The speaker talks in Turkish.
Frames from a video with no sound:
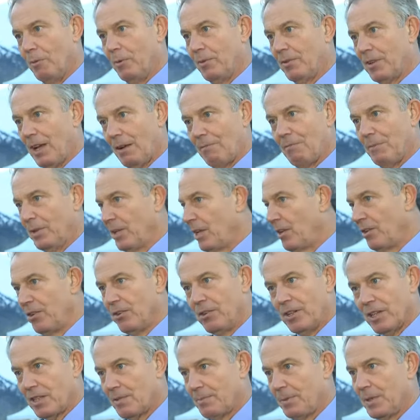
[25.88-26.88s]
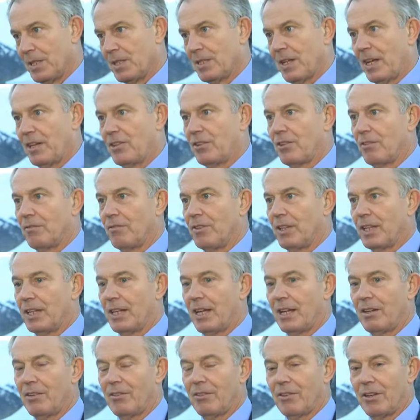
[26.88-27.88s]
düşünürse ancak o zaman bir geçiş
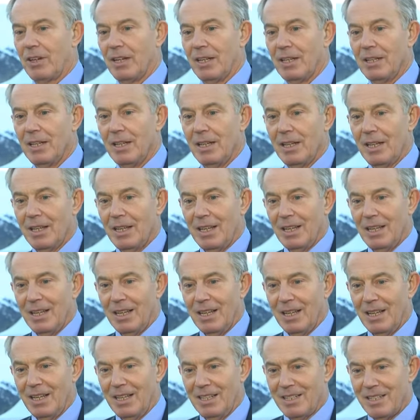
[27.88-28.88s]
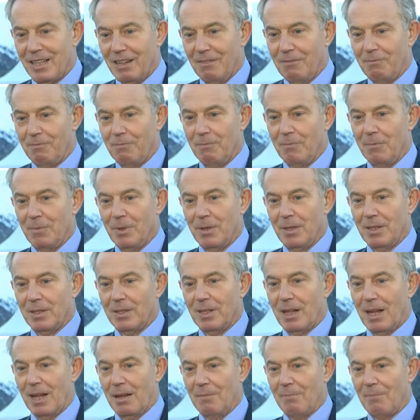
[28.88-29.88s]
anlaşması yapmaktan, yeni bir hükümet
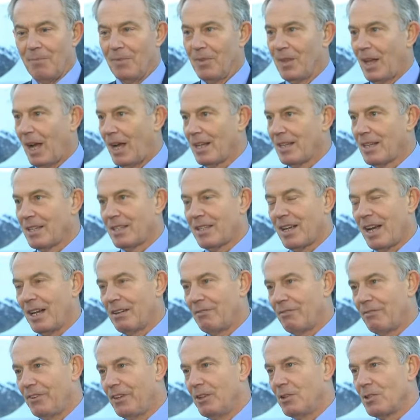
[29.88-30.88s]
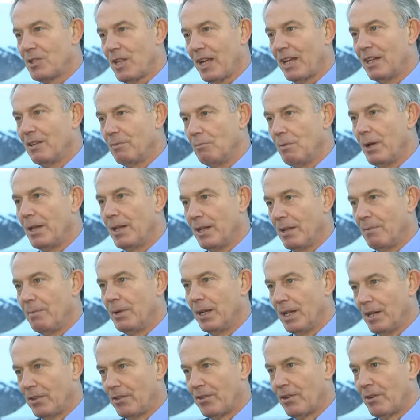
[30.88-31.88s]
kurmaktan ve ülke için yeni bir dönemden
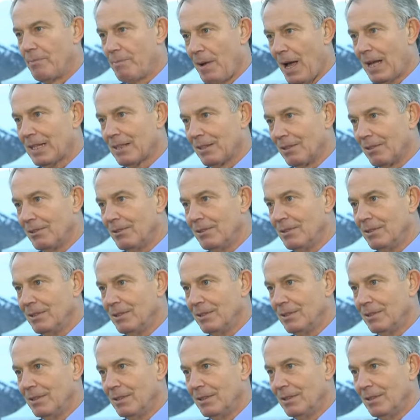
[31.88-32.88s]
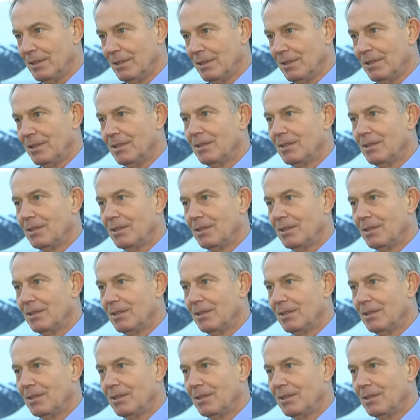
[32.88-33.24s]
bahsetmek mümkün olabilir.